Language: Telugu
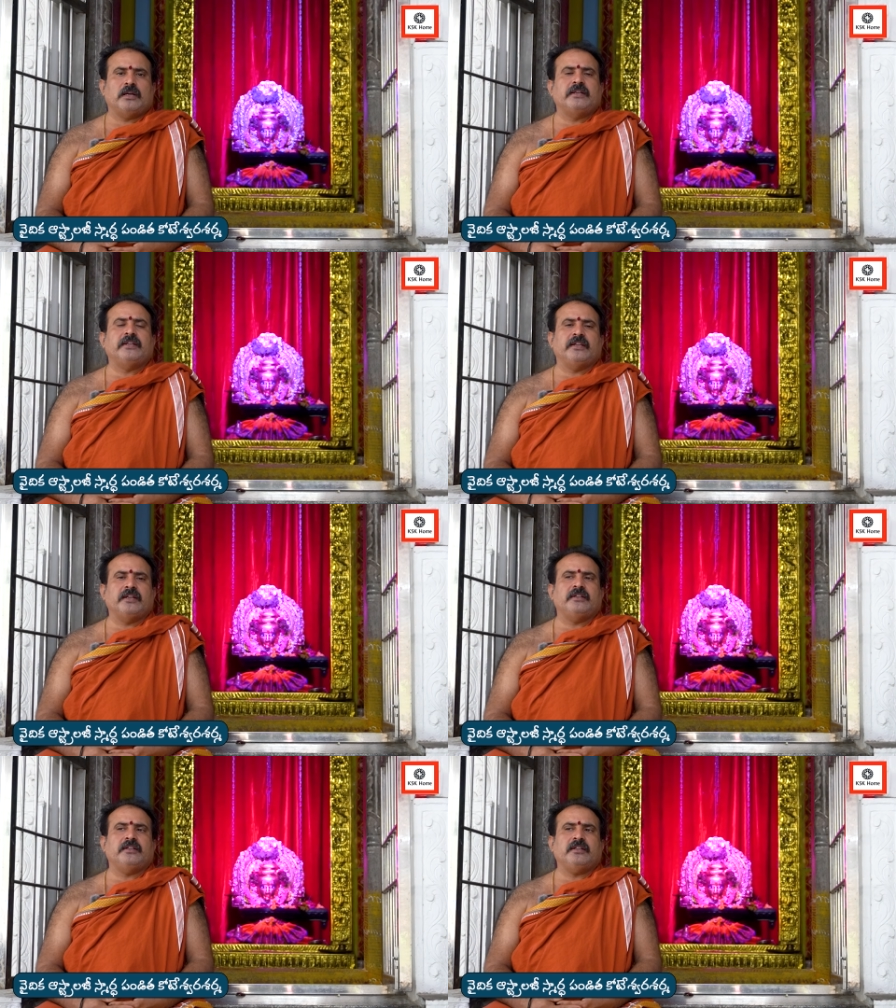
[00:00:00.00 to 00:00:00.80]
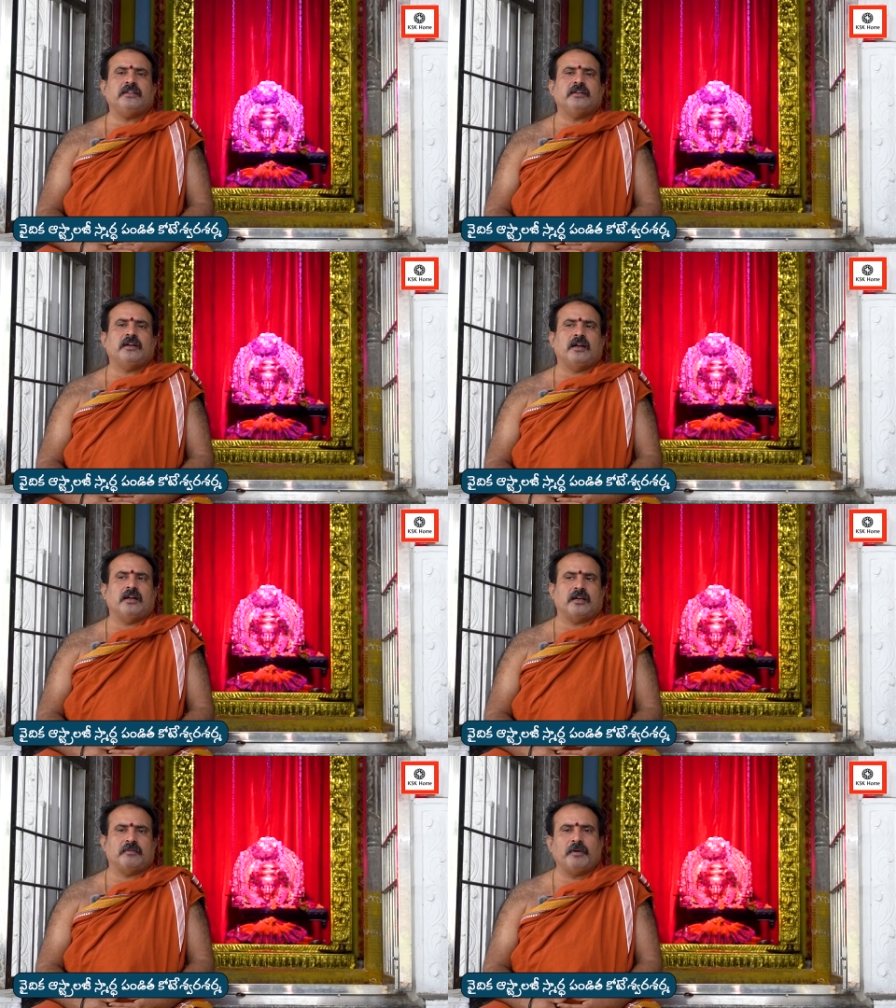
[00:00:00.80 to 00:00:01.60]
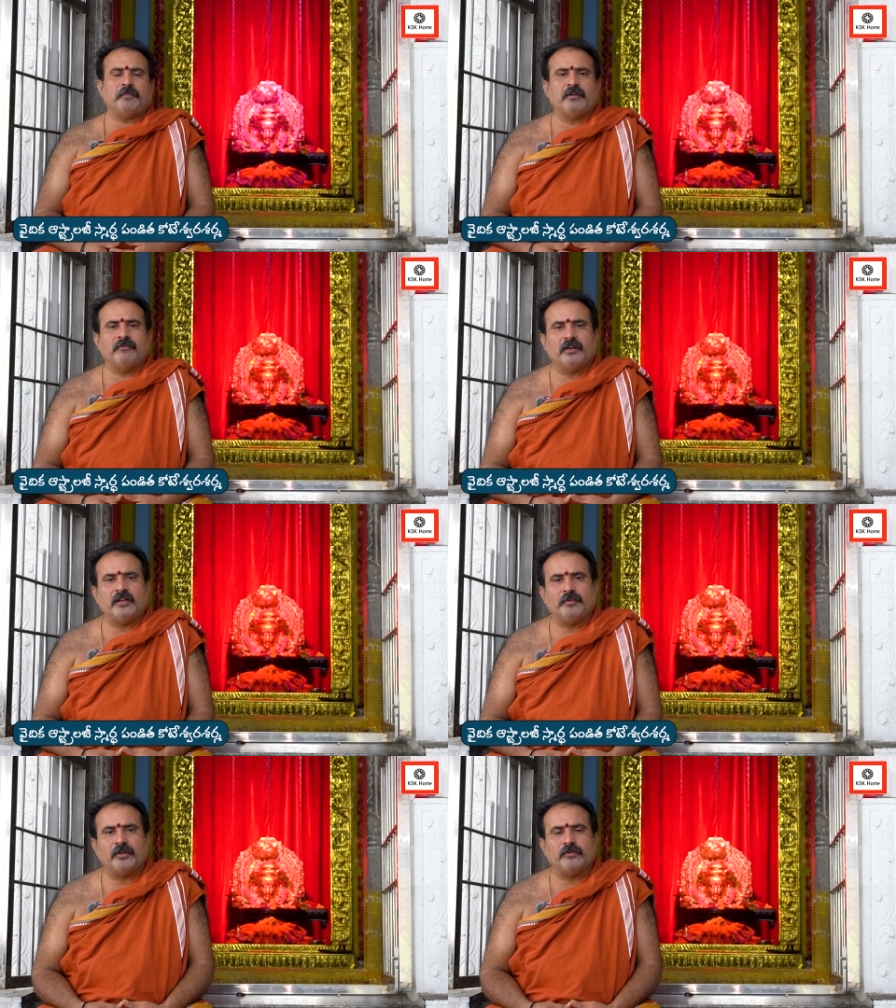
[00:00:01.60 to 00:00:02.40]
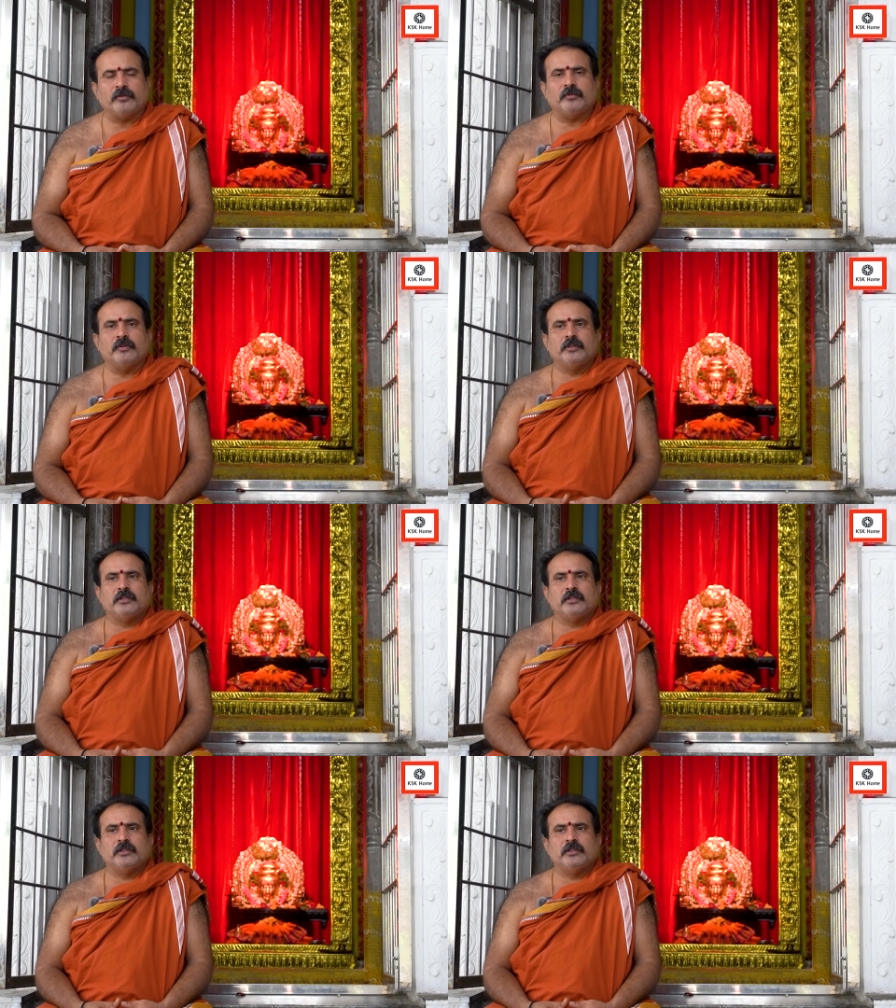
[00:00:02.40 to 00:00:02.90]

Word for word: అంటే ఏంటి ఆ కర్మఫలం వల్ల మనకు